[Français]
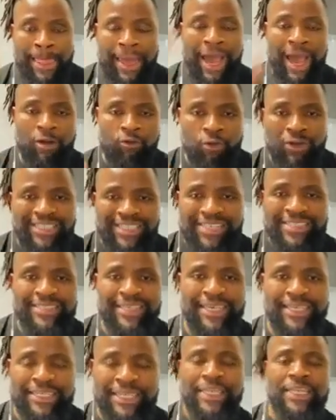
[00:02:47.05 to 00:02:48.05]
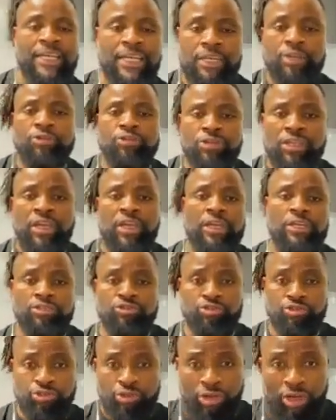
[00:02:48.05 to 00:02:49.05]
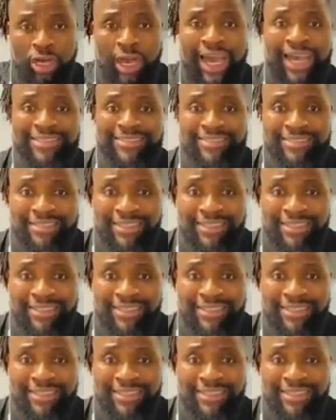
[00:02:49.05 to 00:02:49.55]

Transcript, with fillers: À quoi ça sert d'aller recruter un joueur à